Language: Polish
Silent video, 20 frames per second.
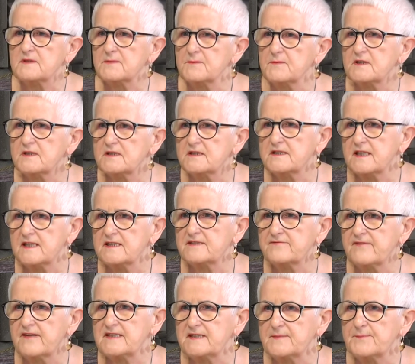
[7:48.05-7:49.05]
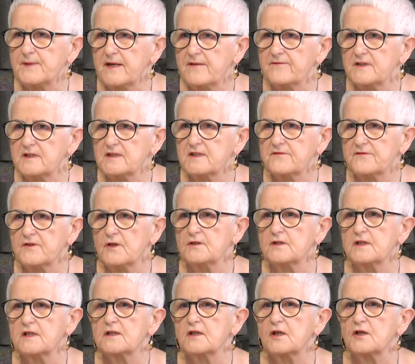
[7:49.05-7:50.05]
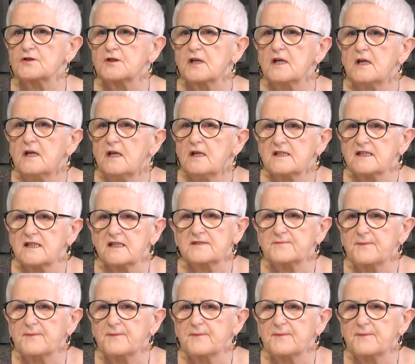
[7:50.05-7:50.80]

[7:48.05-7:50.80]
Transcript: z Ministerstwa e,